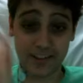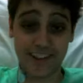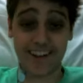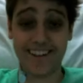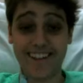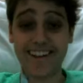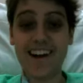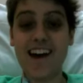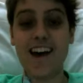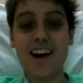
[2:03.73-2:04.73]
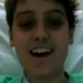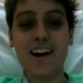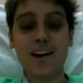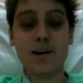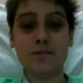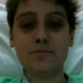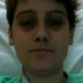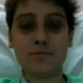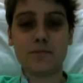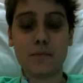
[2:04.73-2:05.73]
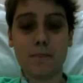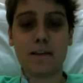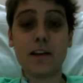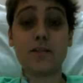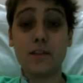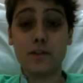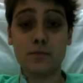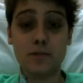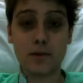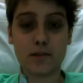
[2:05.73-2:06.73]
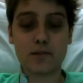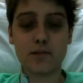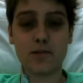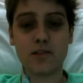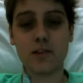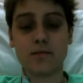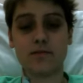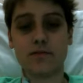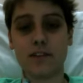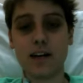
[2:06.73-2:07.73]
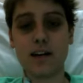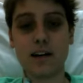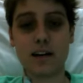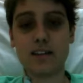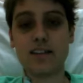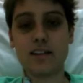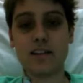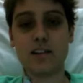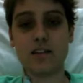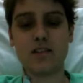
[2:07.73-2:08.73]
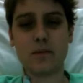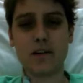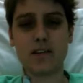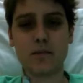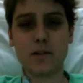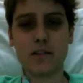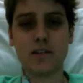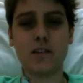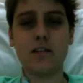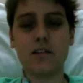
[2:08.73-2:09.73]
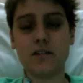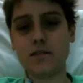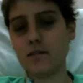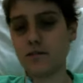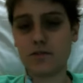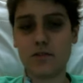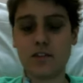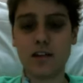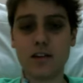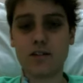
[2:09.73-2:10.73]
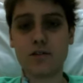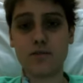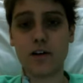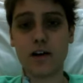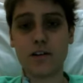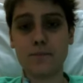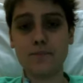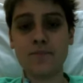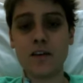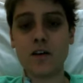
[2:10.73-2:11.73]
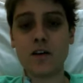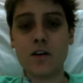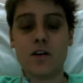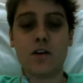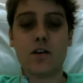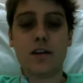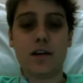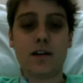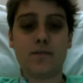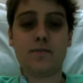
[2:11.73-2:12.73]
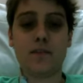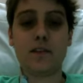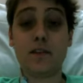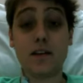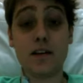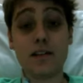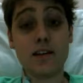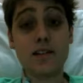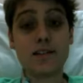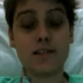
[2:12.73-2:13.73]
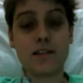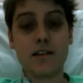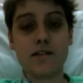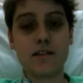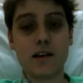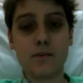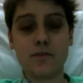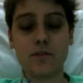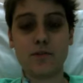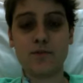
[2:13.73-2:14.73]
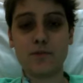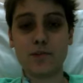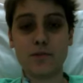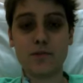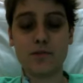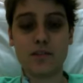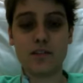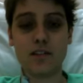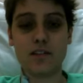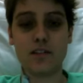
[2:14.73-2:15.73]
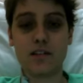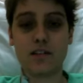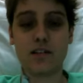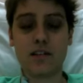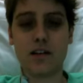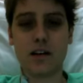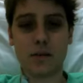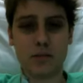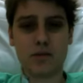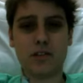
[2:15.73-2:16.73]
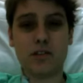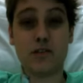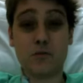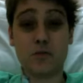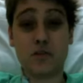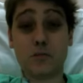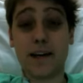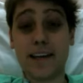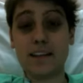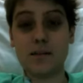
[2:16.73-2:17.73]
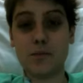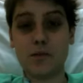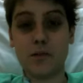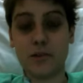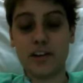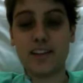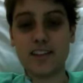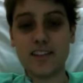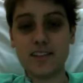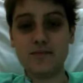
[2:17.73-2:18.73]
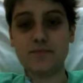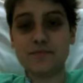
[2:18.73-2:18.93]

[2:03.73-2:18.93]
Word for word: dran. Ähm, ich war 25 Minuten auf dem Fahrrad. Hat echt Spaß gemacht, hier durch die Gegend zu fahren. Ja, ich gehe jetzt essen. Das Essen kam vor 5 Minuten. Ich habe heute, glaube ich, Spaghetti Bolognese.